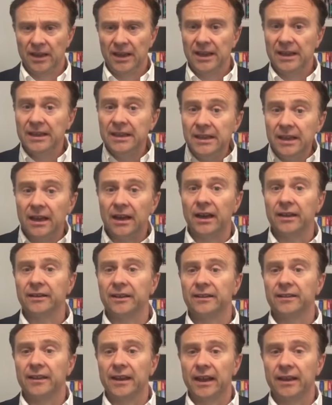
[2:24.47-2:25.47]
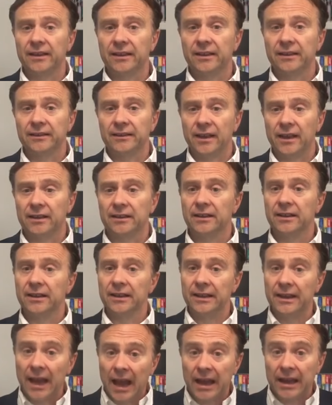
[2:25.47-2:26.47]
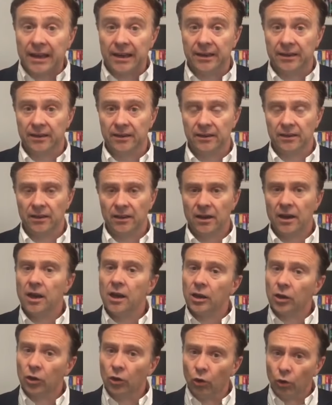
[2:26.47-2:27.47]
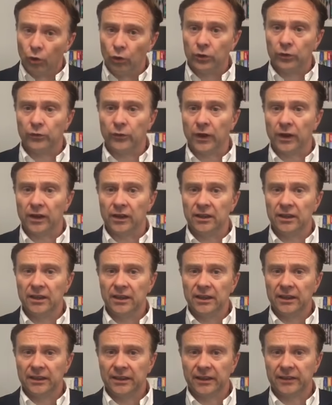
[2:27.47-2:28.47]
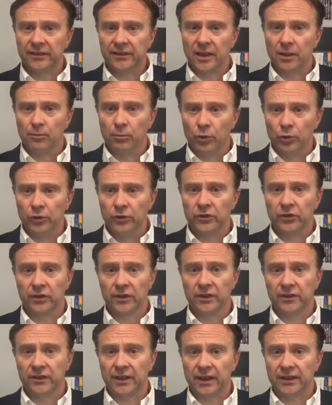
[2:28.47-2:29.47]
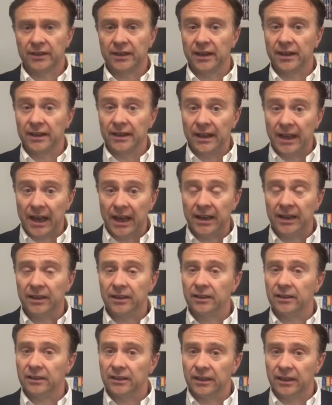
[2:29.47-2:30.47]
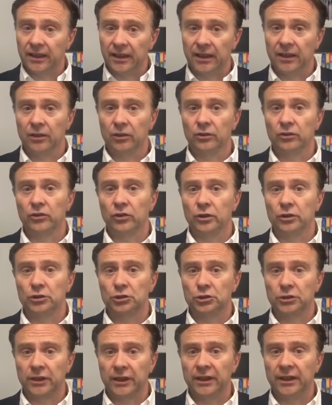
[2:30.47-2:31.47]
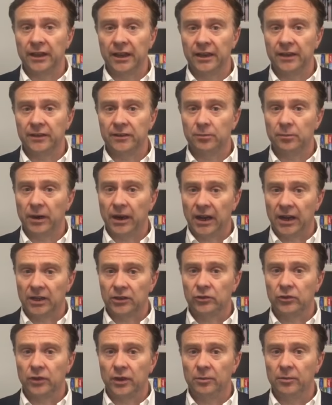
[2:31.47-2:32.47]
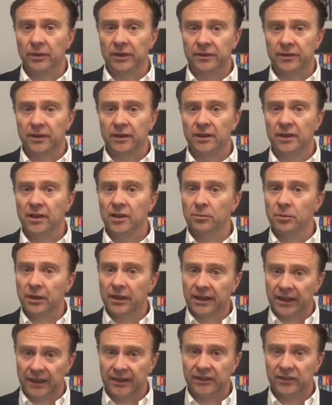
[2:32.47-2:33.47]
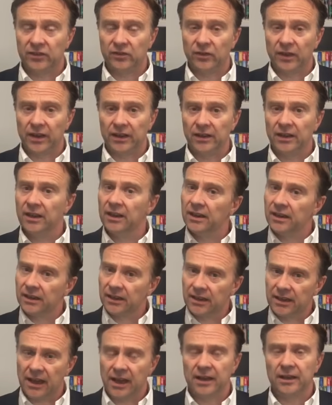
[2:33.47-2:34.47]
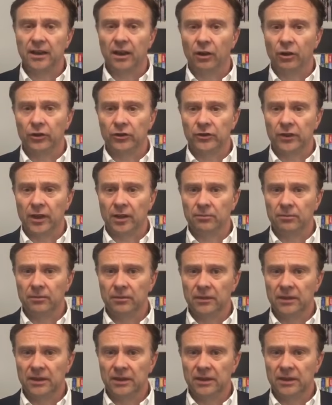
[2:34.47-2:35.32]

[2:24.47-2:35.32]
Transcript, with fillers: Hier hat das Land gesagt, nein. Grund war, dass der Bund gesagt hat, nein, die Regelung soll stringent bei 800 Meter begrenzt werden, keine Ausnahmen.